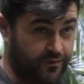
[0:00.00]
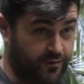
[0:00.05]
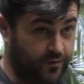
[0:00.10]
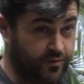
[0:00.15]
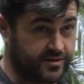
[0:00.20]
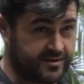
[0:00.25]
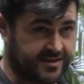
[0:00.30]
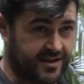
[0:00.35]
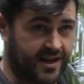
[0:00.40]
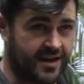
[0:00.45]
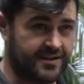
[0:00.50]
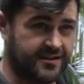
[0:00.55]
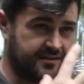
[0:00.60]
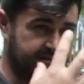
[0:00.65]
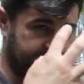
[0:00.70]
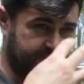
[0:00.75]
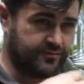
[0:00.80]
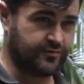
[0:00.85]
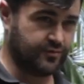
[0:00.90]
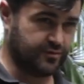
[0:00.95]

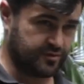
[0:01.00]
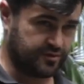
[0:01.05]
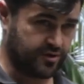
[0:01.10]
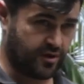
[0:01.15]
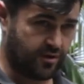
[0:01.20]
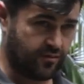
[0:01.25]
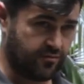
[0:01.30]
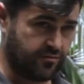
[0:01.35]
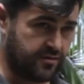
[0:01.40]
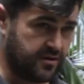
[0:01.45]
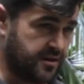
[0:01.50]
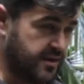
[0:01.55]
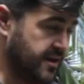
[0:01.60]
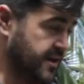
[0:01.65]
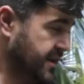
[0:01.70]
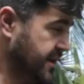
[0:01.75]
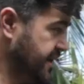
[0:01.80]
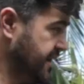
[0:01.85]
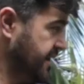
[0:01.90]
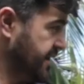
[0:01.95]
forçada do sol.
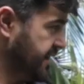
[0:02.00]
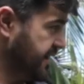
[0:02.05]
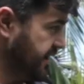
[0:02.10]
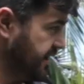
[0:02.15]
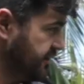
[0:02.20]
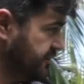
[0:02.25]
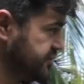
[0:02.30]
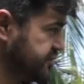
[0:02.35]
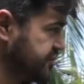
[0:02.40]
E no